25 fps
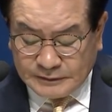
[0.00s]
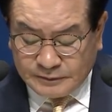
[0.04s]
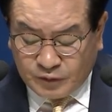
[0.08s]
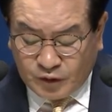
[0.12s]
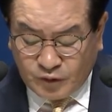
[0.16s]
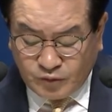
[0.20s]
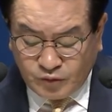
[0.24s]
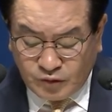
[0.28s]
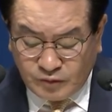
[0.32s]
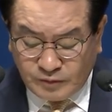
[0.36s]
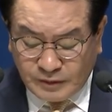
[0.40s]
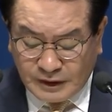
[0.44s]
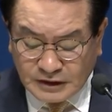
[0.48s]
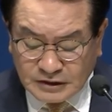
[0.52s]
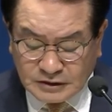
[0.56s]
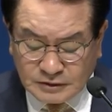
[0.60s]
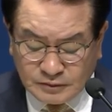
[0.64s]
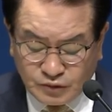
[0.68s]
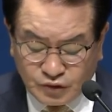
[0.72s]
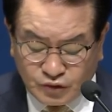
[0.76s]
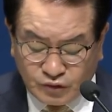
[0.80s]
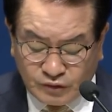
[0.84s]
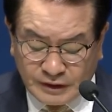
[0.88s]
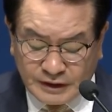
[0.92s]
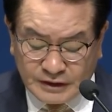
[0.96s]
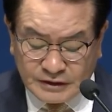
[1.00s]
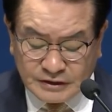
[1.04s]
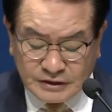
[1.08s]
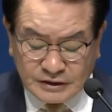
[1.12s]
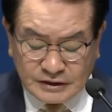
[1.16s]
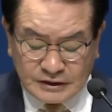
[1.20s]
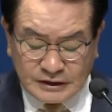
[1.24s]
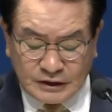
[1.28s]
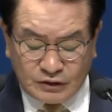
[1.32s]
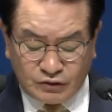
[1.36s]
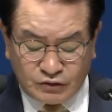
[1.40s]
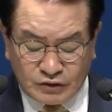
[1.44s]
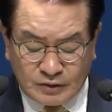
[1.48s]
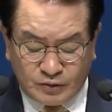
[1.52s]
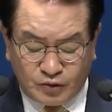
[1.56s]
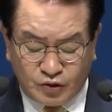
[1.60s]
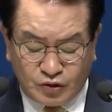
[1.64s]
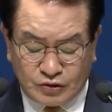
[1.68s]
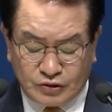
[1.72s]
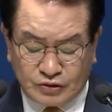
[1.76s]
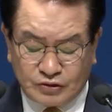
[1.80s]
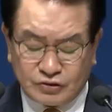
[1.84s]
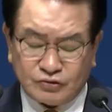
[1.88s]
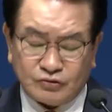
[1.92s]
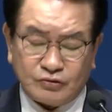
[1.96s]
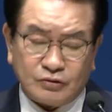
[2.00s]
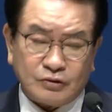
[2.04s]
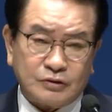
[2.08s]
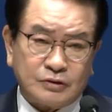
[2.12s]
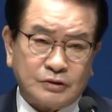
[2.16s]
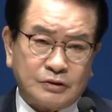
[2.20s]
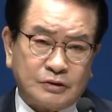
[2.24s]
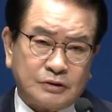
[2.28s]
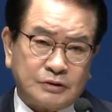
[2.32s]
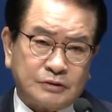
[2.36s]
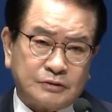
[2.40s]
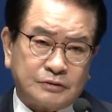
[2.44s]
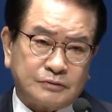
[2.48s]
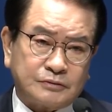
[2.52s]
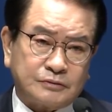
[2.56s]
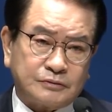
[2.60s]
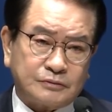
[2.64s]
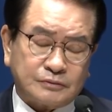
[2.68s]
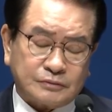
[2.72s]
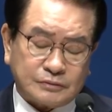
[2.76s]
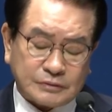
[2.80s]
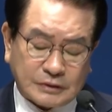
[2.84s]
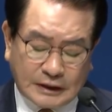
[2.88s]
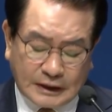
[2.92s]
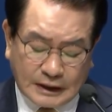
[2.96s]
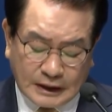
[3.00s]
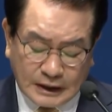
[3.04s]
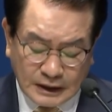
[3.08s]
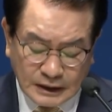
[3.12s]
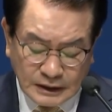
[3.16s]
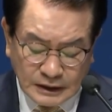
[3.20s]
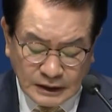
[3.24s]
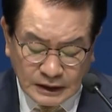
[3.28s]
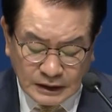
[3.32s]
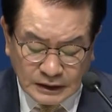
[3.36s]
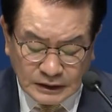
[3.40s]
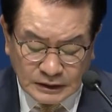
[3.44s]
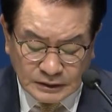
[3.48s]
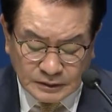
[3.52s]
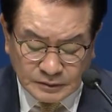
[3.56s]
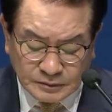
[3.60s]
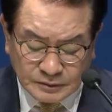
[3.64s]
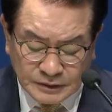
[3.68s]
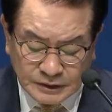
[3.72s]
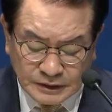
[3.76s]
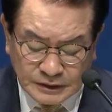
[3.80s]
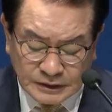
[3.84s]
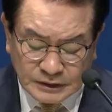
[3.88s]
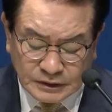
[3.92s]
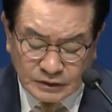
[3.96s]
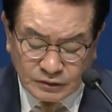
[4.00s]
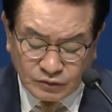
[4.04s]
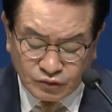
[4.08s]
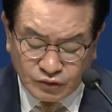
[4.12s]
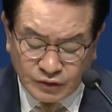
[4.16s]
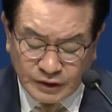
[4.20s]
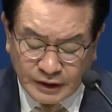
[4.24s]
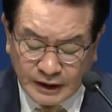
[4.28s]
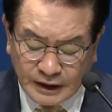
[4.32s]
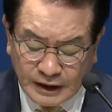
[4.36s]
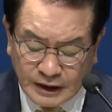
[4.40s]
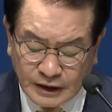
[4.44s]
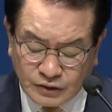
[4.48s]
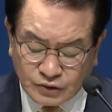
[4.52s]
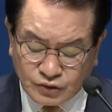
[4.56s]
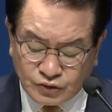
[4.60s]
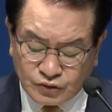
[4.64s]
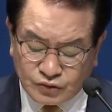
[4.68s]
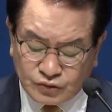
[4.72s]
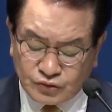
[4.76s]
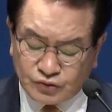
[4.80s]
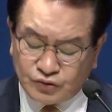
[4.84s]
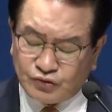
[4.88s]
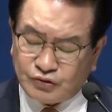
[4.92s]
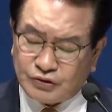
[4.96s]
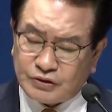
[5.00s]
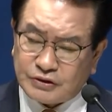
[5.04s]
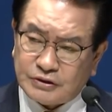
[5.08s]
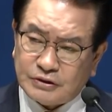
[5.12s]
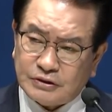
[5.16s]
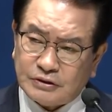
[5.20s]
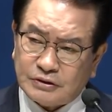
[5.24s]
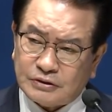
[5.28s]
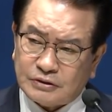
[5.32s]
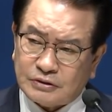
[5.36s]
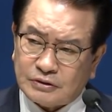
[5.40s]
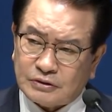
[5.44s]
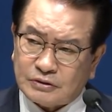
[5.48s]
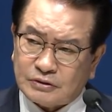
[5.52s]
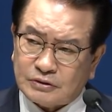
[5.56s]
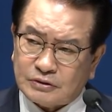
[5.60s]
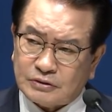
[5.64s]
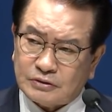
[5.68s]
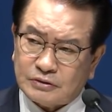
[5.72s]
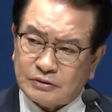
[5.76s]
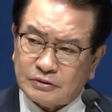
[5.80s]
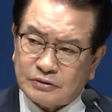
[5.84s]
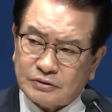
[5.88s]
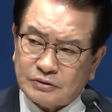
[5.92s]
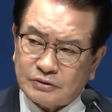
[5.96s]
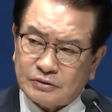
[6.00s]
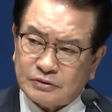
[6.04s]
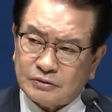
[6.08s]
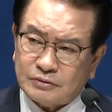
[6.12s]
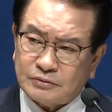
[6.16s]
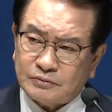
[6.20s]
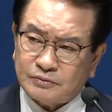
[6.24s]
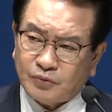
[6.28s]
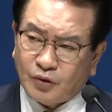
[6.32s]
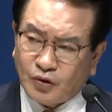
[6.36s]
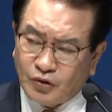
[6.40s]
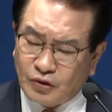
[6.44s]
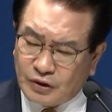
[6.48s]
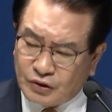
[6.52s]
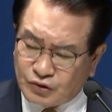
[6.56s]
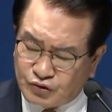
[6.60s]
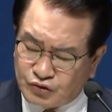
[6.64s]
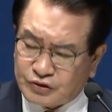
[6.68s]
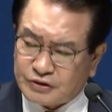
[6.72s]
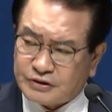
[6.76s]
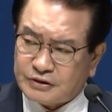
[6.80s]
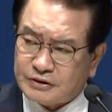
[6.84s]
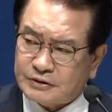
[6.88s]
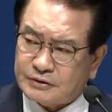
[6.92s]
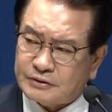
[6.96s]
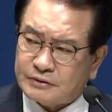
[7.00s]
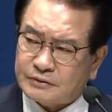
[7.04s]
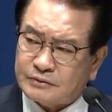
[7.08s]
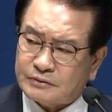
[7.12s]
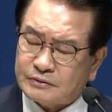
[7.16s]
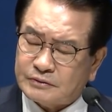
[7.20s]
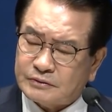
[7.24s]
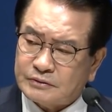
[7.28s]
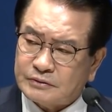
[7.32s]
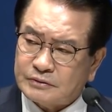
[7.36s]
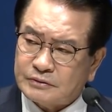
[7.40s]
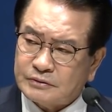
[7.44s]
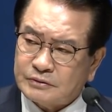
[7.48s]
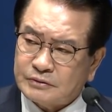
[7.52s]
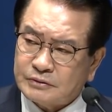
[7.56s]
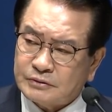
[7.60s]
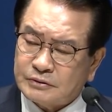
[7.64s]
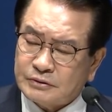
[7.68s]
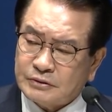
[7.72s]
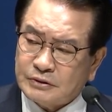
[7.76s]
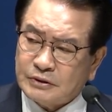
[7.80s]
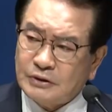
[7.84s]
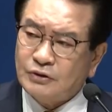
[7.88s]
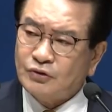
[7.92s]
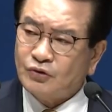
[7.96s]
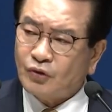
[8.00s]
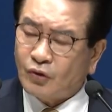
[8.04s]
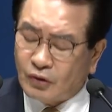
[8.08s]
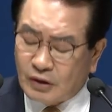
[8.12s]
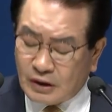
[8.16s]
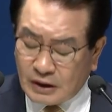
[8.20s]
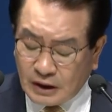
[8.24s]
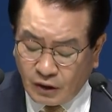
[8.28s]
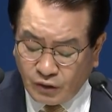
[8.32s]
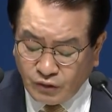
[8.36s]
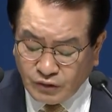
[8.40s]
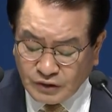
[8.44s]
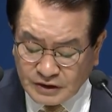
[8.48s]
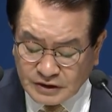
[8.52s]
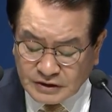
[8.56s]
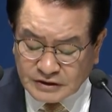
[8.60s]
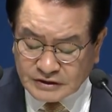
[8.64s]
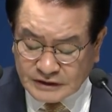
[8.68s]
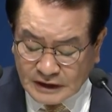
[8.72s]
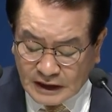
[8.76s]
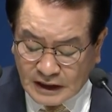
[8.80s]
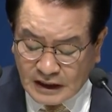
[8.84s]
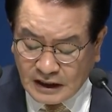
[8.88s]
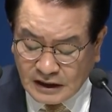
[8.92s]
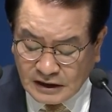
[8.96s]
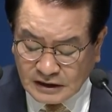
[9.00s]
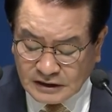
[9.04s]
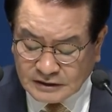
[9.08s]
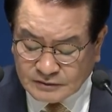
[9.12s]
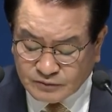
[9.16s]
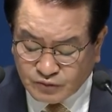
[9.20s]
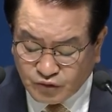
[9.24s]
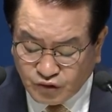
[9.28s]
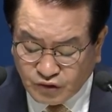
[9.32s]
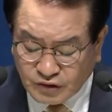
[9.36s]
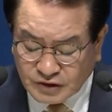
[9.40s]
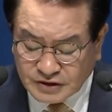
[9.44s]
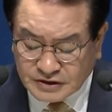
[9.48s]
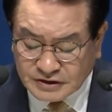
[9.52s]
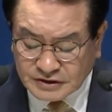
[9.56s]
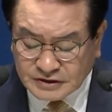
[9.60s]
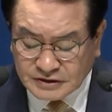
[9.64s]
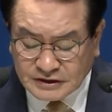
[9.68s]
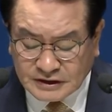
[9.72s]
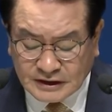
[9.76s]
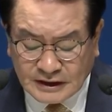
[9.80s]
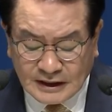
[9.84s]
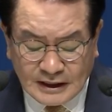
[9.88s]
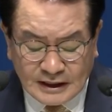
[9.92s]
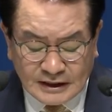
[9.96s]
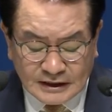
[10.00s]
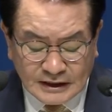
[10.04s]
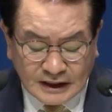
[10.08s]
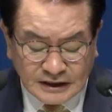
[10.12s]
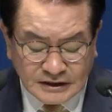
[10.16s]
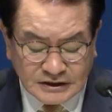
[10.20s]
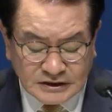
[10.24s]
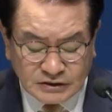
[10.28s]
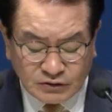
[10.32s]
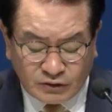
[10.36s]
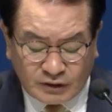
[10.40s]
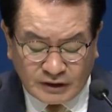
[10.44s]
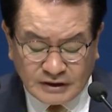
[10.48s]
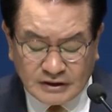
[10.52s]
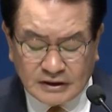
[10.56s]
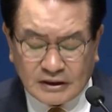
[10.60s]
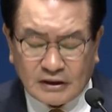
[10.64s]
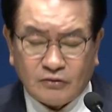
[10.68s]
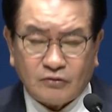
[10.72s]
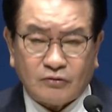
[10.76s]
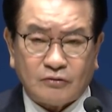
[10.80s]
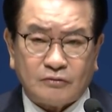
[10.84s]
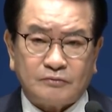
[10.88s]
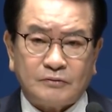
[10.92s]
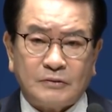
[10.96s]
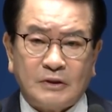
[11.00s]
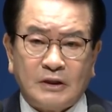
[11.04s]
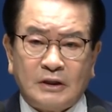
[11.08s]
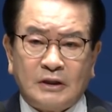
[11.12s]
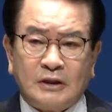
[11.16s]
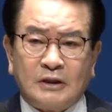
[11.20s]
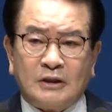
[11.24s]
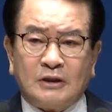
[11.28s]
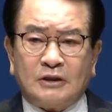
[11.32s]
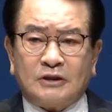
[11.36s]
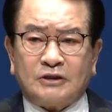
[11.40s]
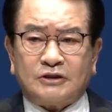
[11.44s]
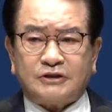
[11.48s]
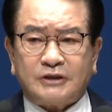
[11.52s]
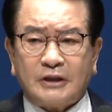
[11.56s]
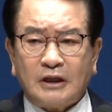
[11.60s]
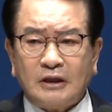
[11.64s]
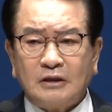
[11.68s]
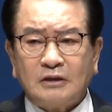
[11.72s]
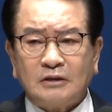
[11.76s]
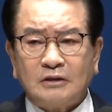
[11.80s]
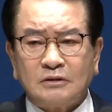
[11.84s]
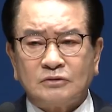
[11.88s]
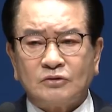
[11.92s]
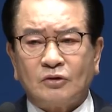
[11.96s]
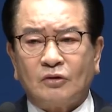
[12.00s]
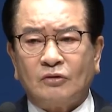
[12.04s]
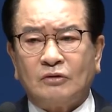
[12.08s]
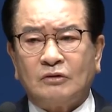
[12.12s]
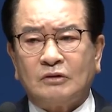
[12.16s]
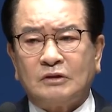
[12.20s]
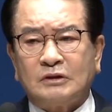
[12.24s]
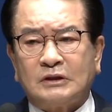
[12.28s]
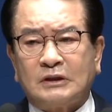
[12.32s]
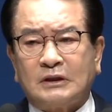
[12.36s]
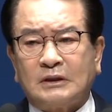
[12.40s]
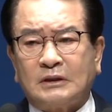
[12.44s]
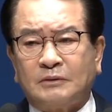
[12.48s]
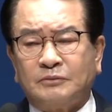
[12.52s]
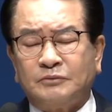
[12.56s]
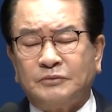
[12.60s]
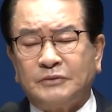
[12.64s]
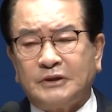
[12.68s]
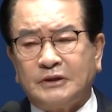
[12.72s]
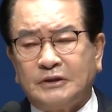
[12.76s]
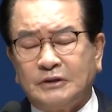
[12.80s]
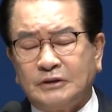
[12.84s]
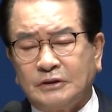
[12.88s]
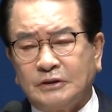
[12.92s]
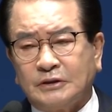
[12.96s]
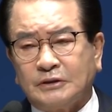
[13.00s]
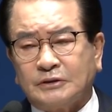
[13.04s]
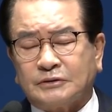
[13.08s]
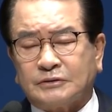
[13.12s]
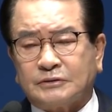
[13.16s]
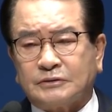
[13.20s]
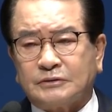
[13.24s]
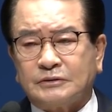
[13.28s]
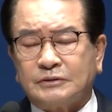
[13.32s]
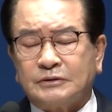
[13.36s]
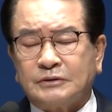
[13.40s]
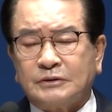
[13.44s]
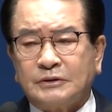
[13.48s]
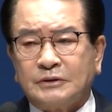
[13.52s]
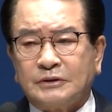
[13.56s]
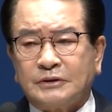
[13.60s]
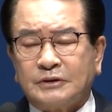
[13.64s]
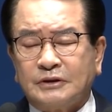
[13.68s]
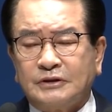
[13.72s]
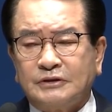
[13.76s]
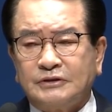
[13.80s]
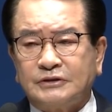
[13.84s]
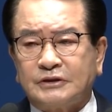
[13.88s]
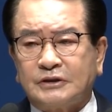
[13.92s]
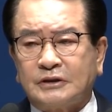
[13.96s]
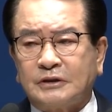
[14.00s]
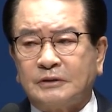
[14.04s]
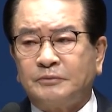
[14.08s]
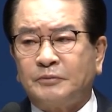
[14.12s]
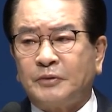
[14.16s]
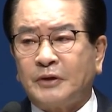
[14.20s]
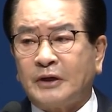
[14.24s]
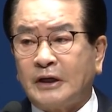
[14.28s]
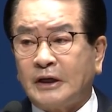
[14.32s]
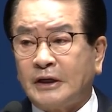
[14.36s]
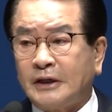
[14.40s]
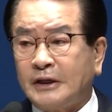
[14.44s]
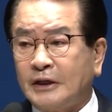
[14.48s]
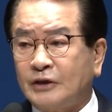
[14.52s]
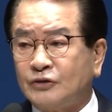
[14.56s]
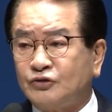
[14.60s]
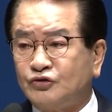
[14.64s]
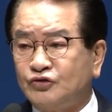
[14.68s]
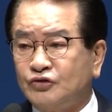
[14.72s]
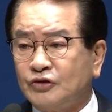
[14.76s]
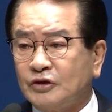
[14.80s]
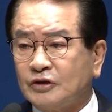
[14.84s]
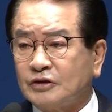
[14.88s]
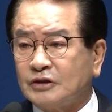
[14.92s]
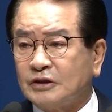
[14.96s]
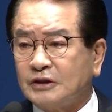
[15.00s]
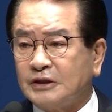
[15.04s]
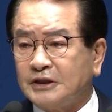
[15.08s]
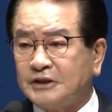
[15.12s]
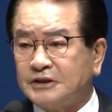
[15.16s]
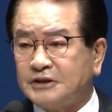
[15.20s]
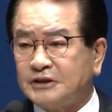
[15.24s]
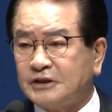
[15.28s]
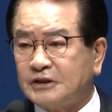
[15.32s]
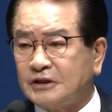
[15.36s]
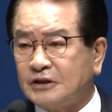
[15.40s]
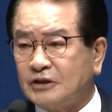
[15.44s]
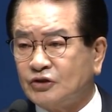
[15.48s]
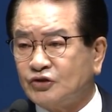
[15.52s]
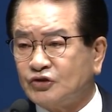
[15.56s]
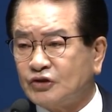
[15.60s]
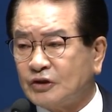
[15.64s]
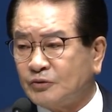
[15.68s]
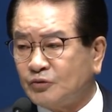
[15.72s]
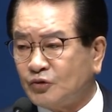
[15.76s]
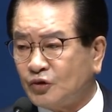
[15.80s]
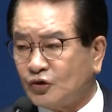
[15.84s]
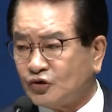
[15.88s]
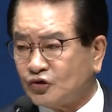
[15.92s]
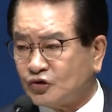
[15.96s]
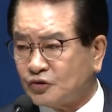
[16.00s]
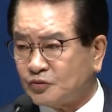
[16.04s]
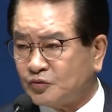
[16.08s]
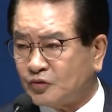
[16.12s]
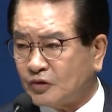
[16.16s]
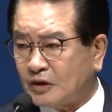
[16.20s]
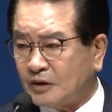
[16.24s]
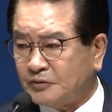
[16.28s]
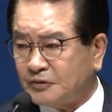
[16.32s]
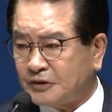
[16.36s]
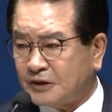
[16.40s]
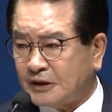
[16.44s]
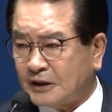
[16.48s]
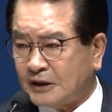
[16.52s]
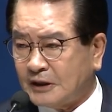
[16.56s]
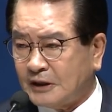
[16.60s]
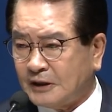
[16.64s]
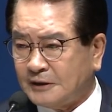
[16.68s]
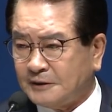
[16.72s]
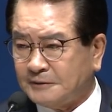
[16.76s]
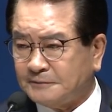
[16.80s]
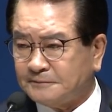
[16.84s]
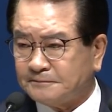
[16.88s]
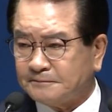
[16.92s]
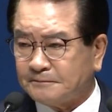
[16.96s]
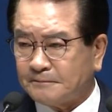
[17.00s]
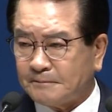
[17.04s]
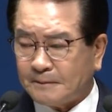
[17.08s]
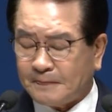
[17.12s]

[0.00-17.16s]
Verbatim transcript: 본문 말씀을 통해서 영계 모든 순도들은 하나님이 우리에게 주신 보여주신 이 놀라운 이 사랑이 무엇인지 다시 확인하고 생동감 있는 현장 변화의 지역들 되시기를 제으로 축복합니다.